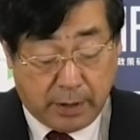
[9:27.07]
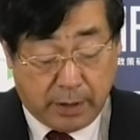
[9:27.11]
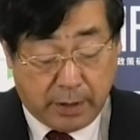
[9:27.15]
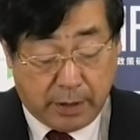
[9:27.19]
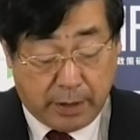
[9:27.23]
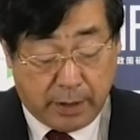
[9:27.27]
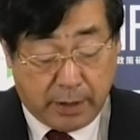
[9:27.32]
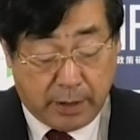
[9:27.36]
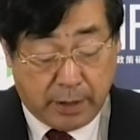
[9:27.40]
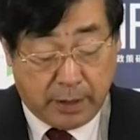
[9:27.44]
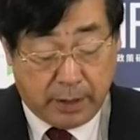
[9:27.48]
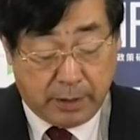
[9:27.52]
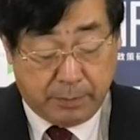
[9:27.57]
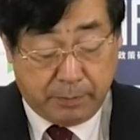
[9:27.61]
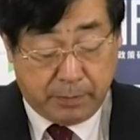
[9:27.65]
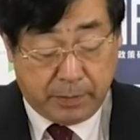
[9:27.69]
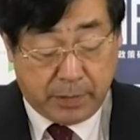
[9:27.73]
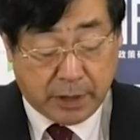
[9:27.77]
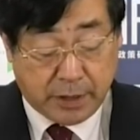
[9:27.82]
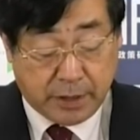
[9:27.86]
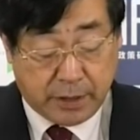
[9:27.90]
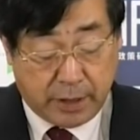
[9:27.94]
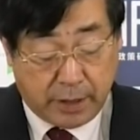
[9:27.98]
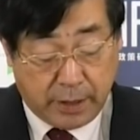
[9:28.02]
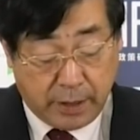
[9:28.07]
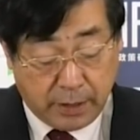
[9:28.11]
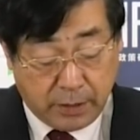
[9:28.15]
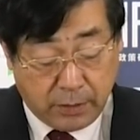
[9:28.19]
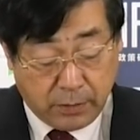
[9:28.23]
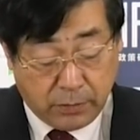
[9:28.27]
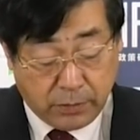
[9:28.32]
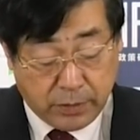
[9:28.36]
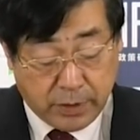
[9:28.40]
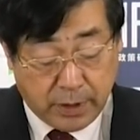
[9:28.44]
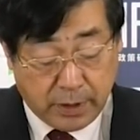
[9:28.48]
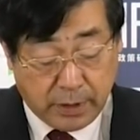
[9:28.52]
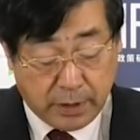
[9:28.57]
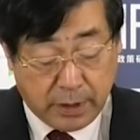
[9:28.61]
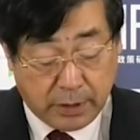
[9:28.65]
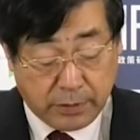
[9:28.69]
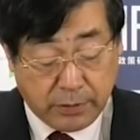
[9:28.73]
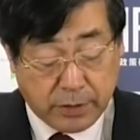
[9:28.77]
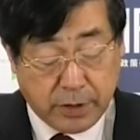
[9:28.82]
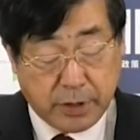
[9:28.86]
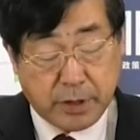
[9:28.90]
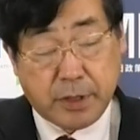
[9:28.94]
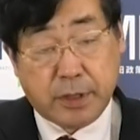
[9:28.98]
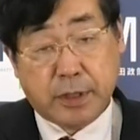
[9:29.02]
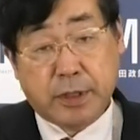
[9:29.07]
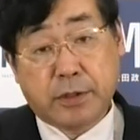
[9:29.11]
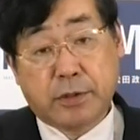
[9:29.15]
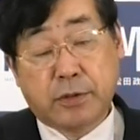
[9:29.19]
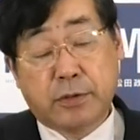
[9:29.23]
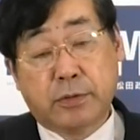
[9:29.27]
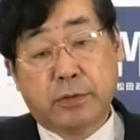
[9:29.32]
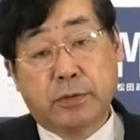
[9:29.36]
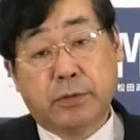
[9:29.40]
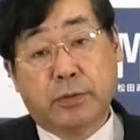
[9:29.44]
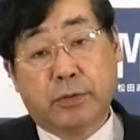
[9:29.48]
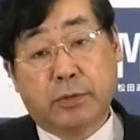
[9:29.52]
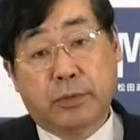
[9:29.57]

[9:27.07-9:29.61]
えーまあ、政党全体の支持率